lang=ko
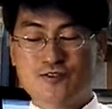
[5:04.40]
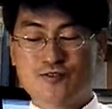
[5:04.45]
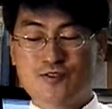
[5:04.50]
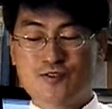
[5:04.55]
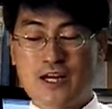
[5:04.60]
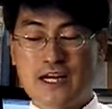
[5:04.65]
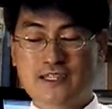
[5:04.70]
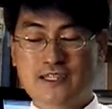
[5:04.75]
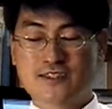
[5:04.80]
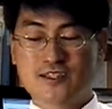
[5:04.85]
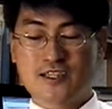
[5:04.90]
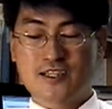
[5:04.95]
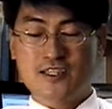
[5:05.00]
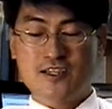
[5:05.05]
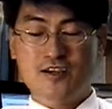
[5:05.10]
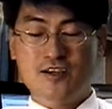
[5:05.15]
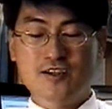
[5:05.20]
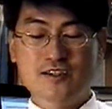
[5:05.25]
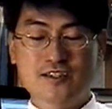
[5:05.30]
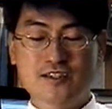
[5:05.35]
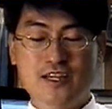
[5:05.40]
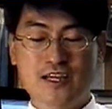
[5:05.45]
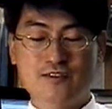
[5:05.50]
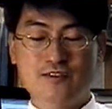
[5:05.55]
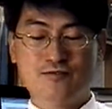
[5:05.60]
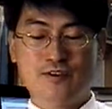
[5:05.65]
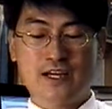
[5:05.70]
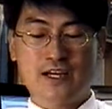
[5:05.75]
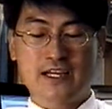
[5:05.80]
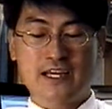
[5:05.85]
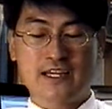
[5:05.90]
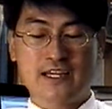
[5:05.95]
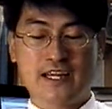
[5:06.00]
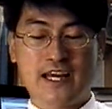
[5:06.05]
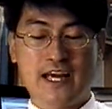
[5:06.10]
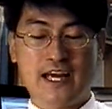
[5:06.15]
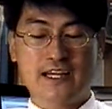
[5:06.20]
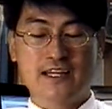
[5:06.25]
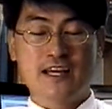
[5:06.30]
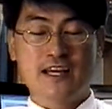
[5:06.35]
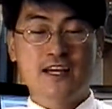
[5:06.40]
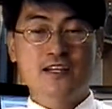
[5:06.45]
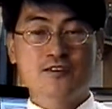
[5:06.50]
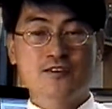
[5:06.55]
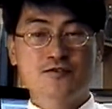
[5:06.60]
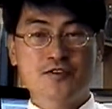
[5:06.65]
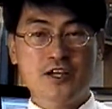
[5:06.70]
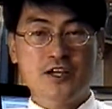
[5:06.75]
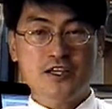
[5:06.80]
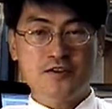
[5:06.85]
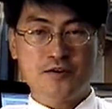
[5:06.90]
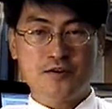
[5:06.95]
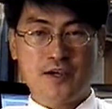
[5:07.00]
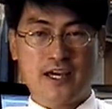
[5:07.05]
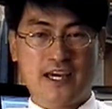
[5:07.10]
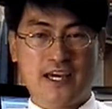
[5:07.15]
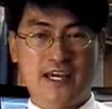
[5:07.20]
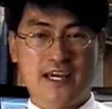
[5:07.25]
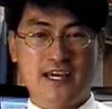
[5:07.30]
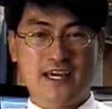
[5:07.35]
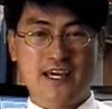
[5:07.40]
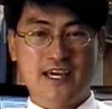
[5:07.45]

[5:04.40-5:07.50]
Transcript: 추상적인 현대 수학에 대한 최초의